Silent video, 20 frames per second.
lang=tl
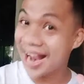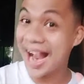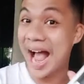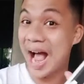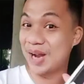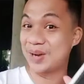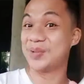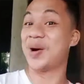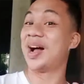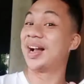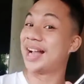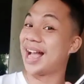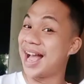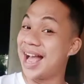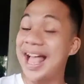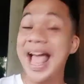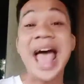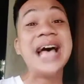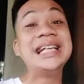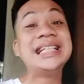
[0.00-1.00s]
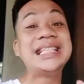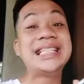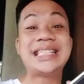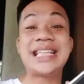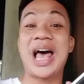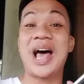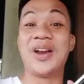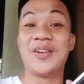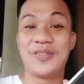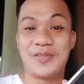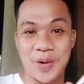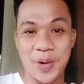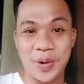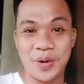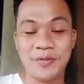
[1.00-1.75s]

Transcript: ako nga ah, cellphone.